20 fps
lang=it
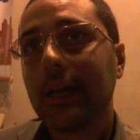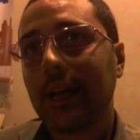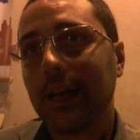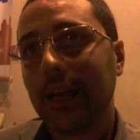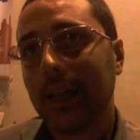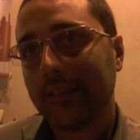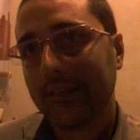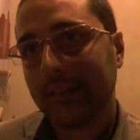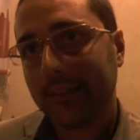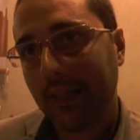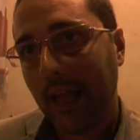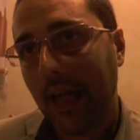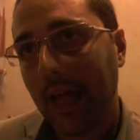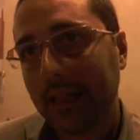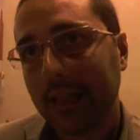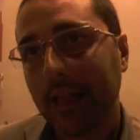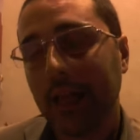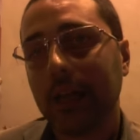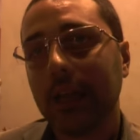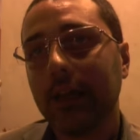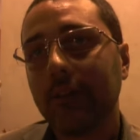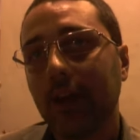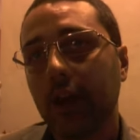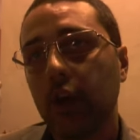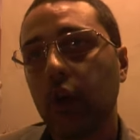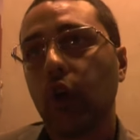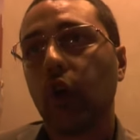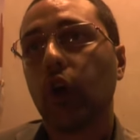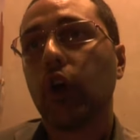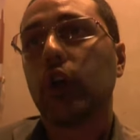l'estate a
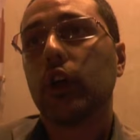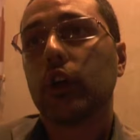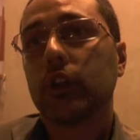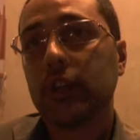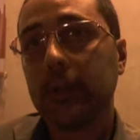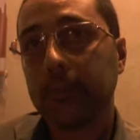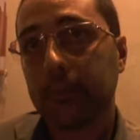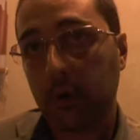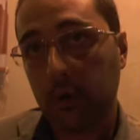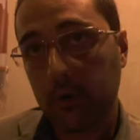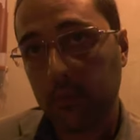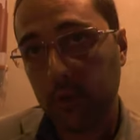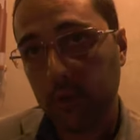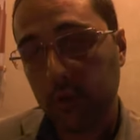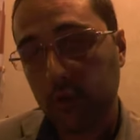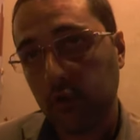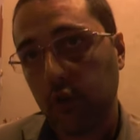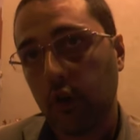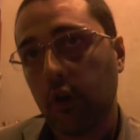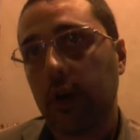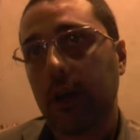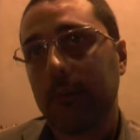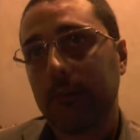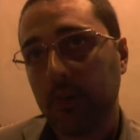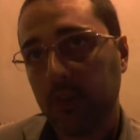livello di promozione.